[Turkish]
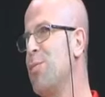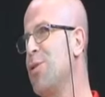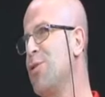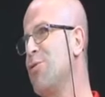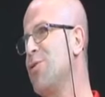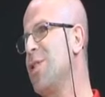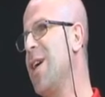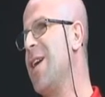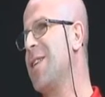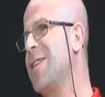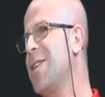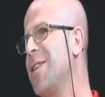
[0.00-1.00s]
Bir gün
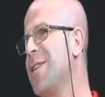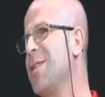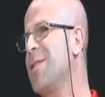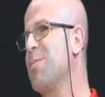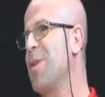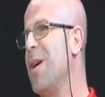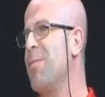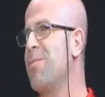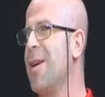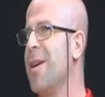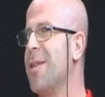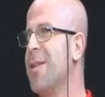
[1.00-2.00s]
ziyaretine gittim,
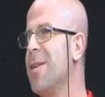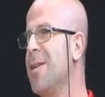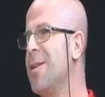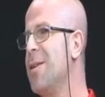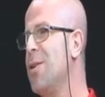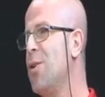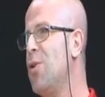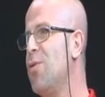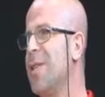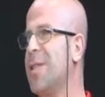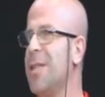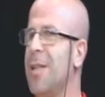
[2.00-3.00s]
kamptaydı. O
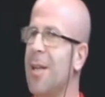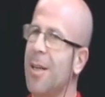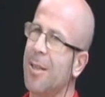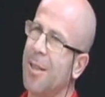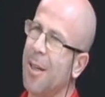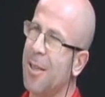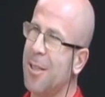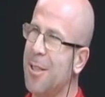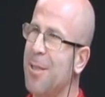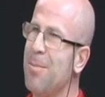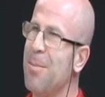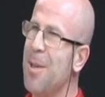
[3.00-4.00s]
vesileyle
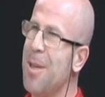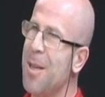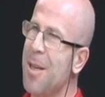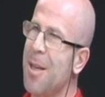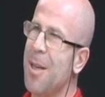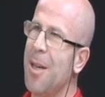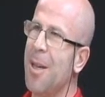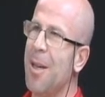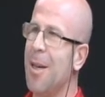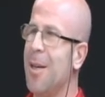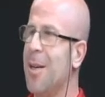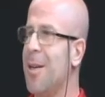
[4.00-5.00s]
tanıştım.
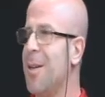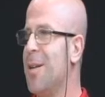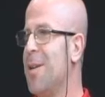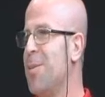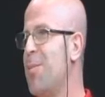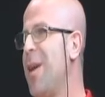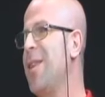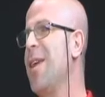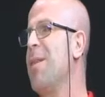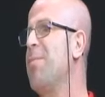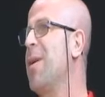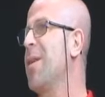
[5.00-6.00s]
E, ben de
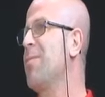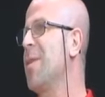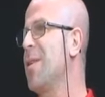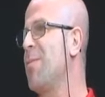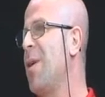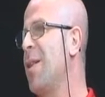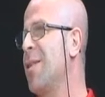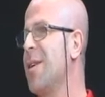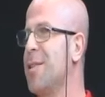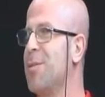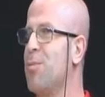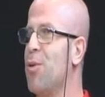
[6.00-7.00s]
yaparım dedim
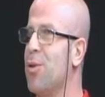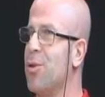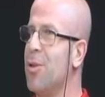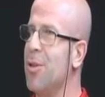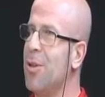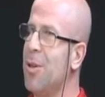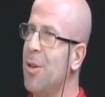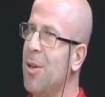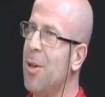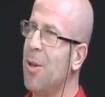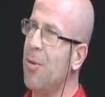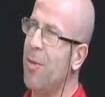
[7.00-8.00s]
halter sporunu.
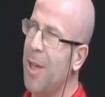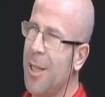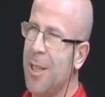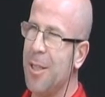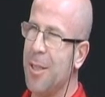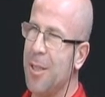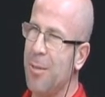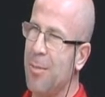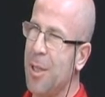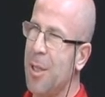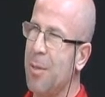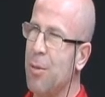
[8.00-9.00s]
Ve girdim.
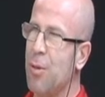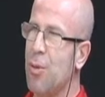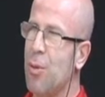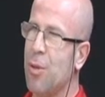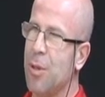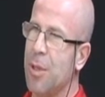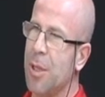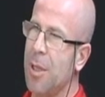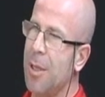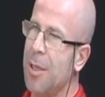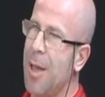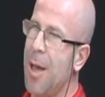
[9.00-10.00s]
2009
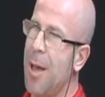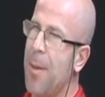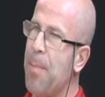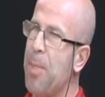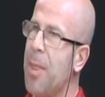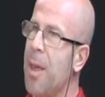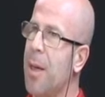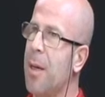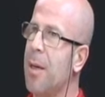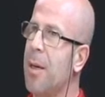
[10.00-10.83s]
yılında e,